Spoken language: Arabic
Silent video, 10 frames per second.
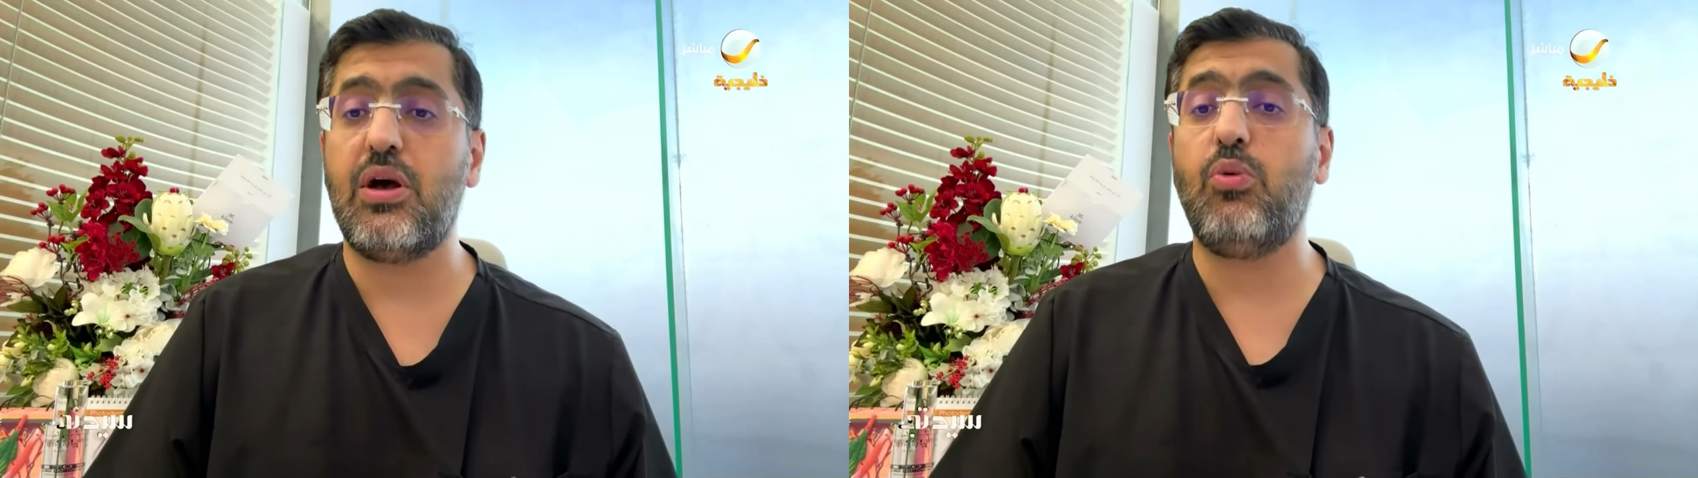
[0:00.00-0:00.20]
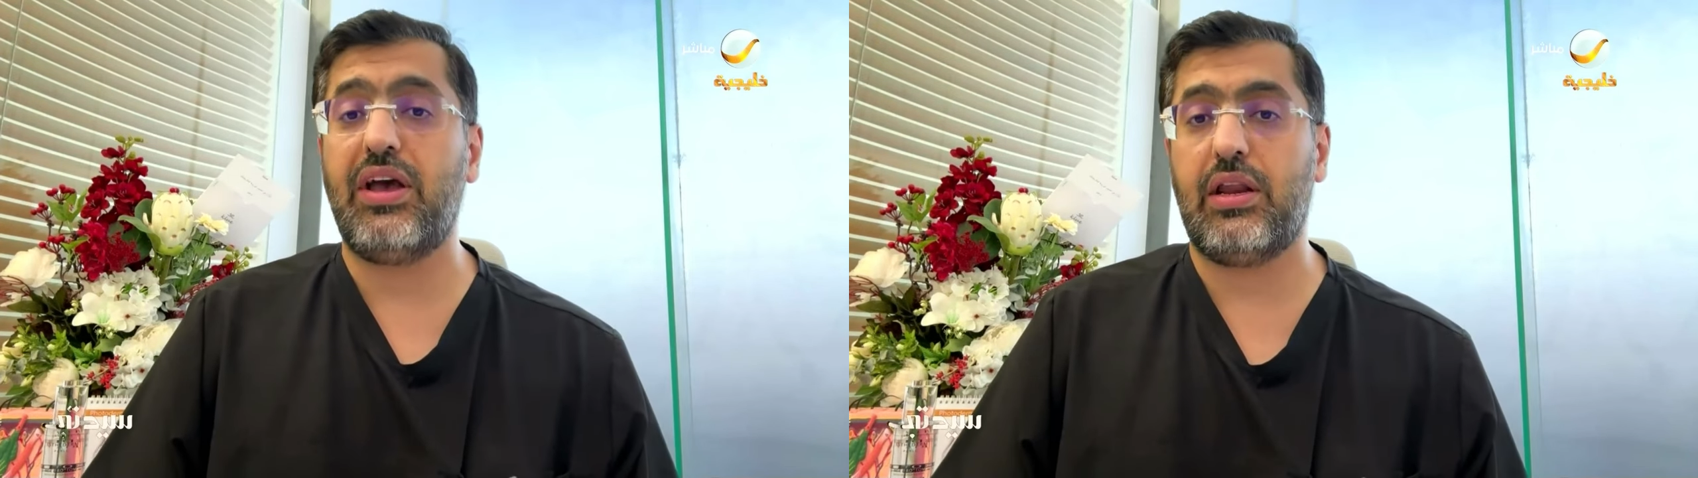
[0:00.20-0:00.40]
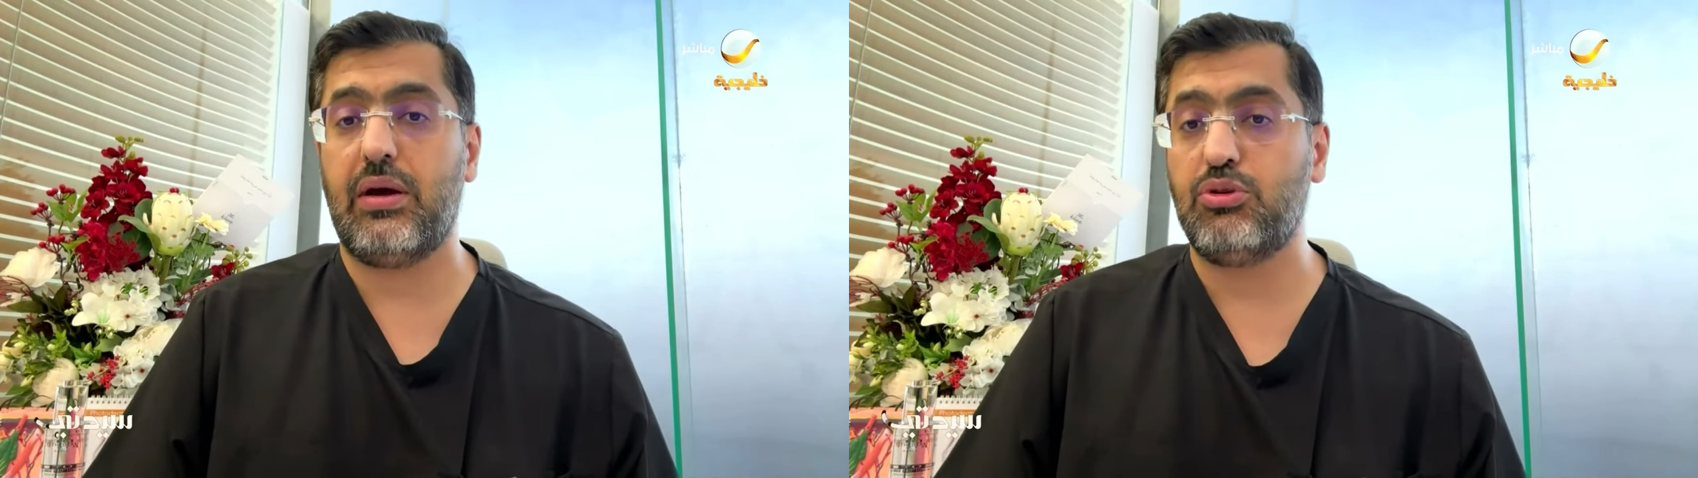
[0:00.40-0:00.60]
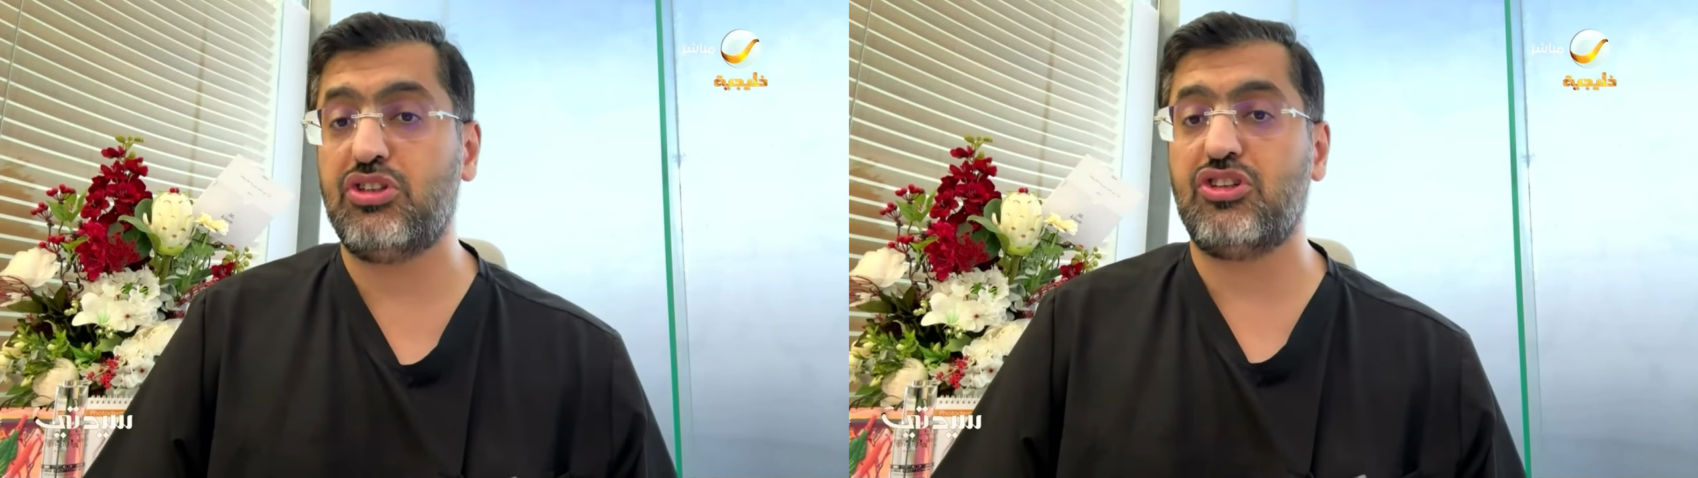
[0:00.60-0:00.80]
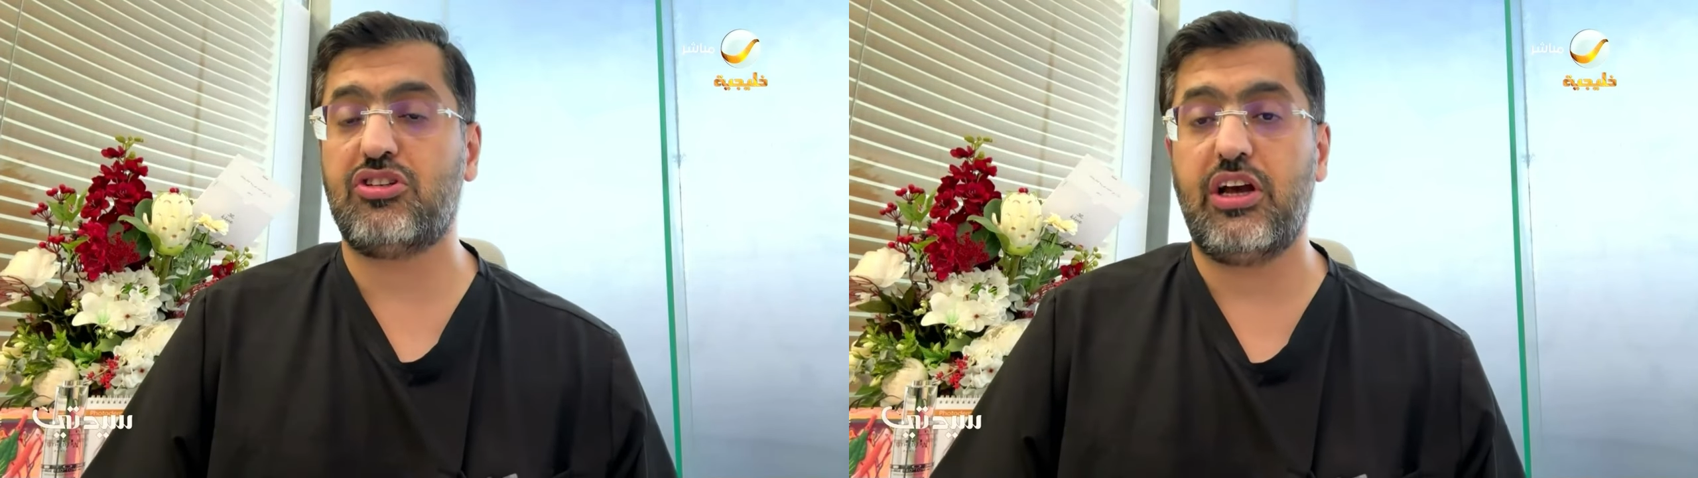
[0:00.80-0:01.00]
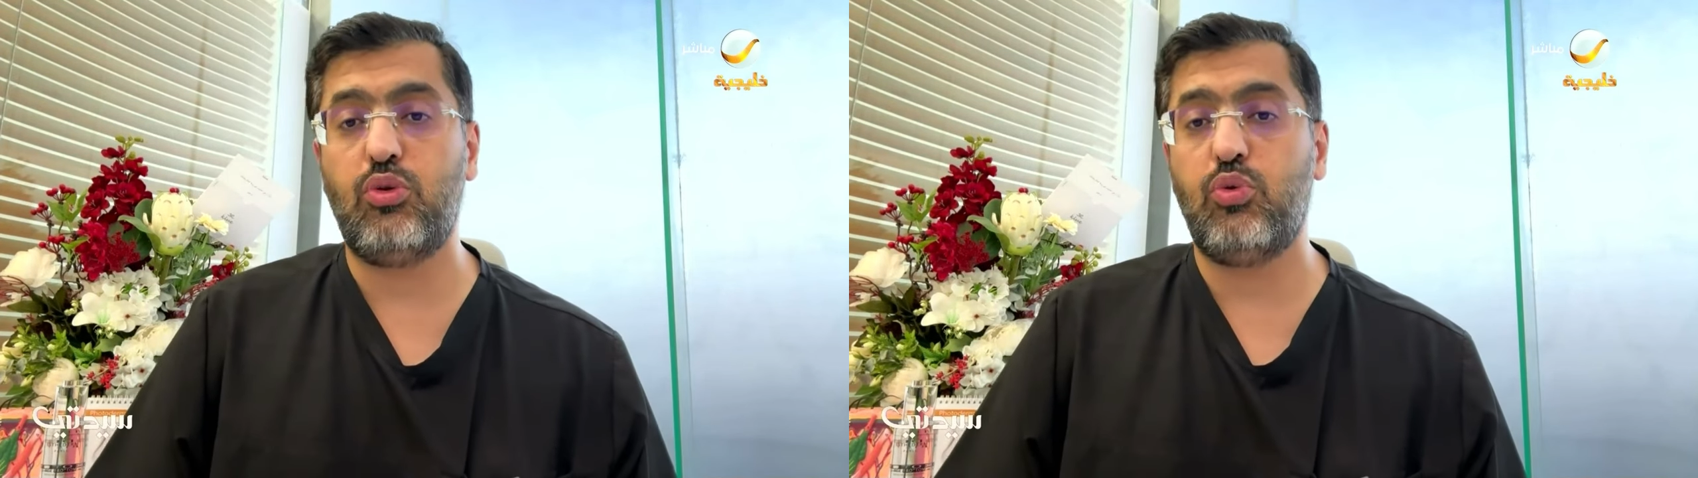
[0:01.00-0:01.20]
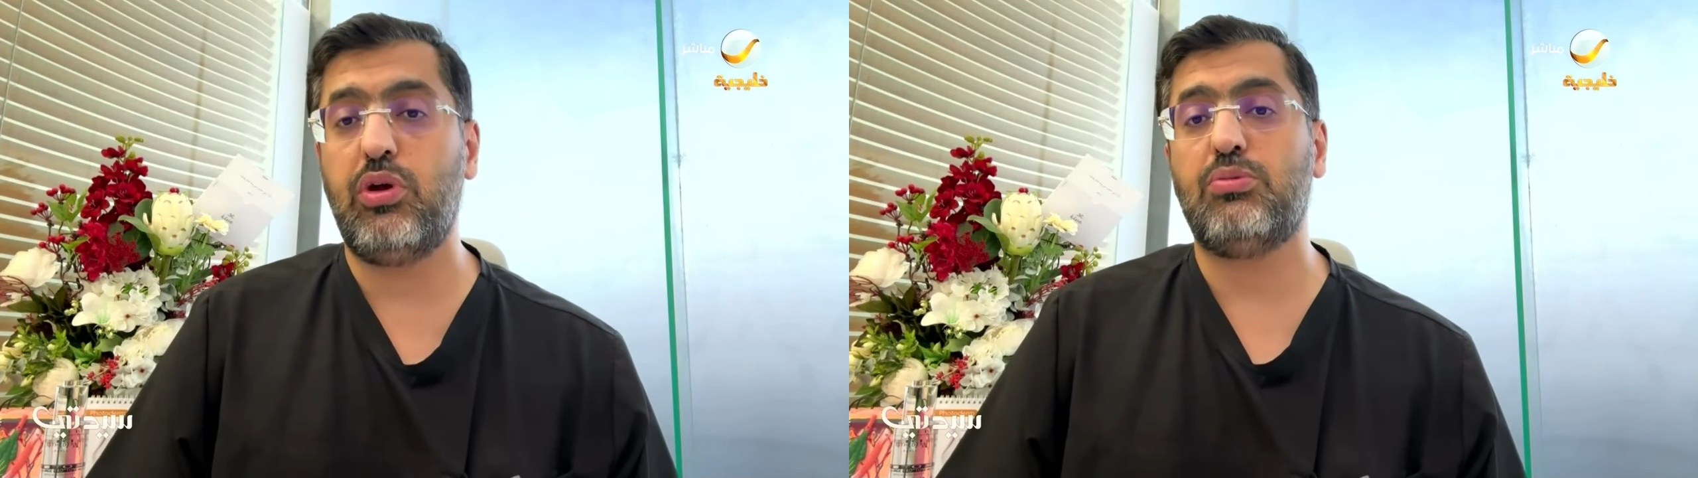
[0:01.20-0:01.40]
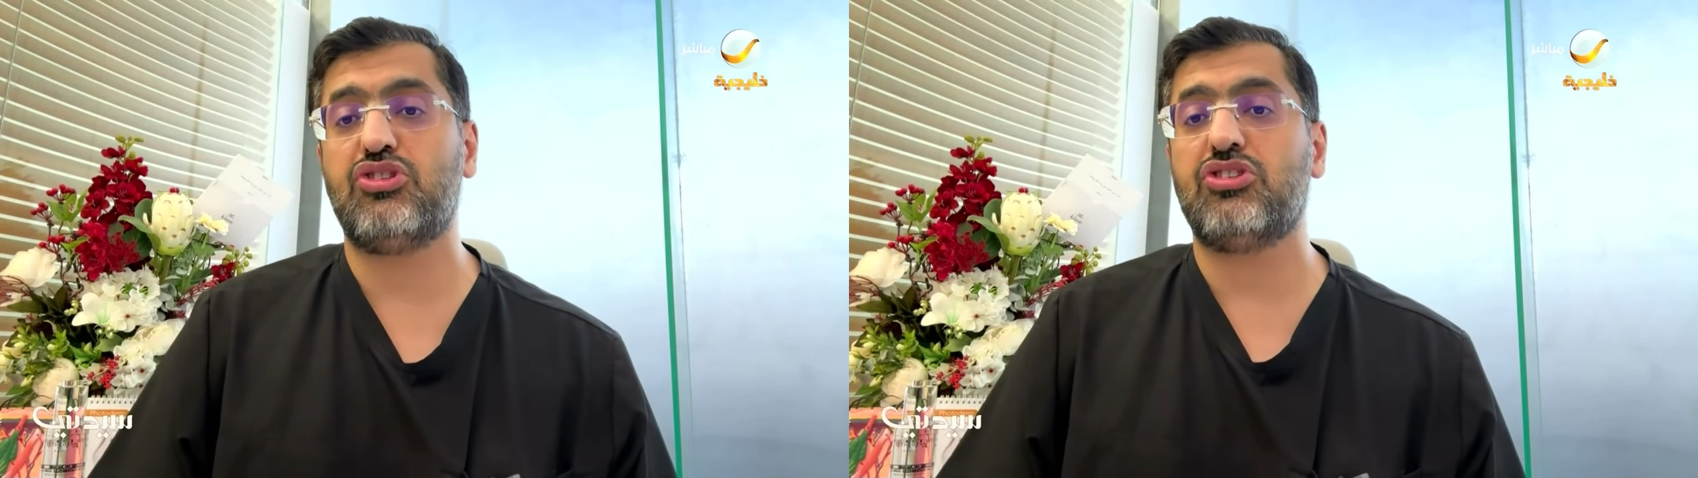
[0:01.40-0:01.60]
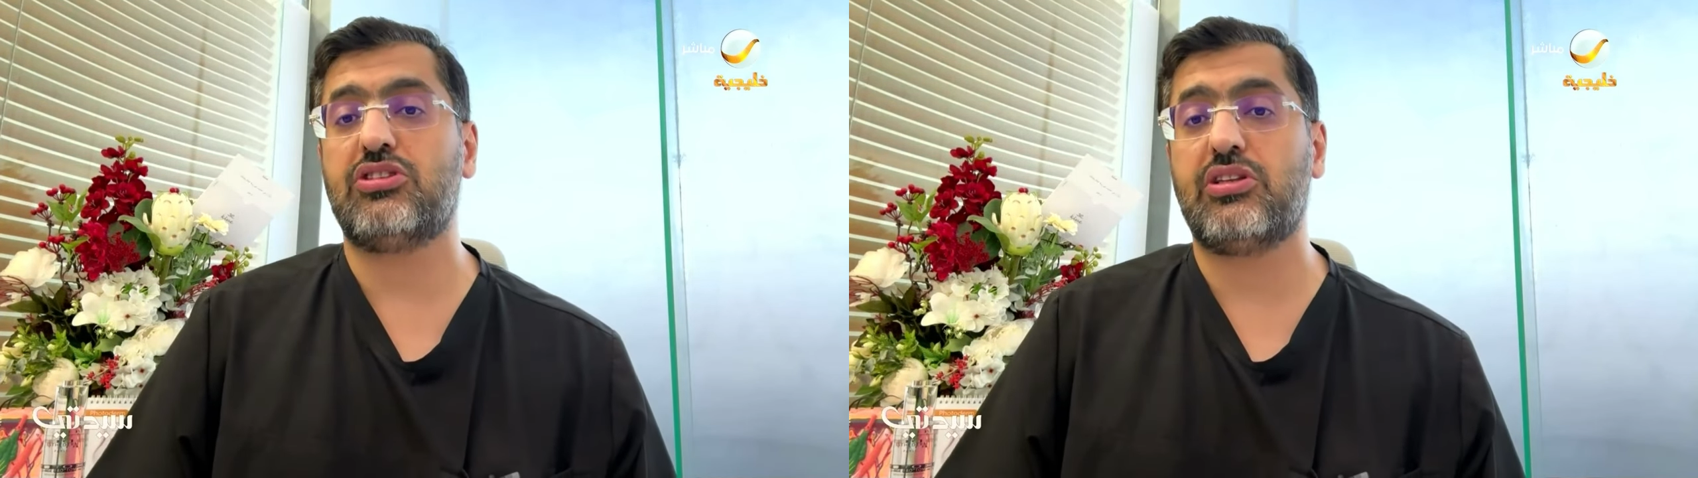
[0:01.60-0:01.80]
او غيرها منتجات الادويه منتجات